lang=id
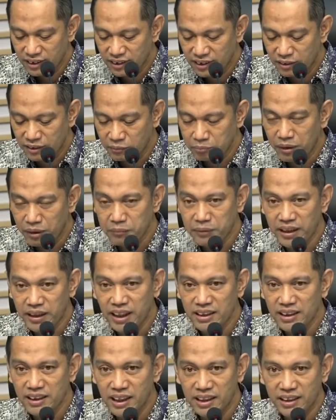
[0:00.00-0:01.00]
e,
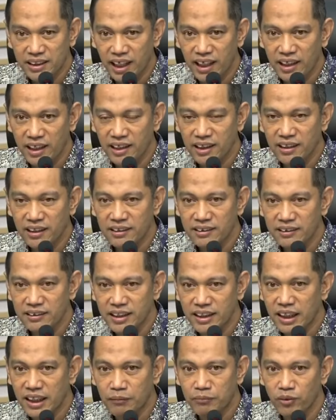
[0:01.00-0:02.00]
berbeda sekitar
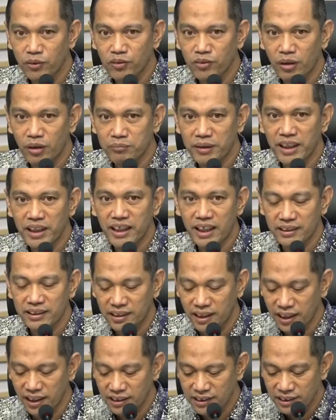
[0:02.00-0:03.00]
32 miliar
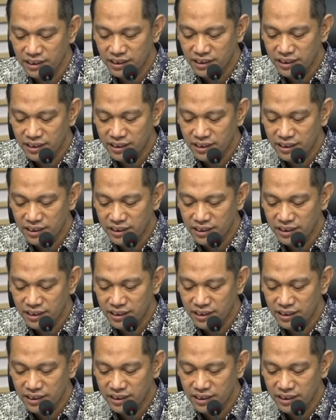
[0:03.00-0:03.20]
ya.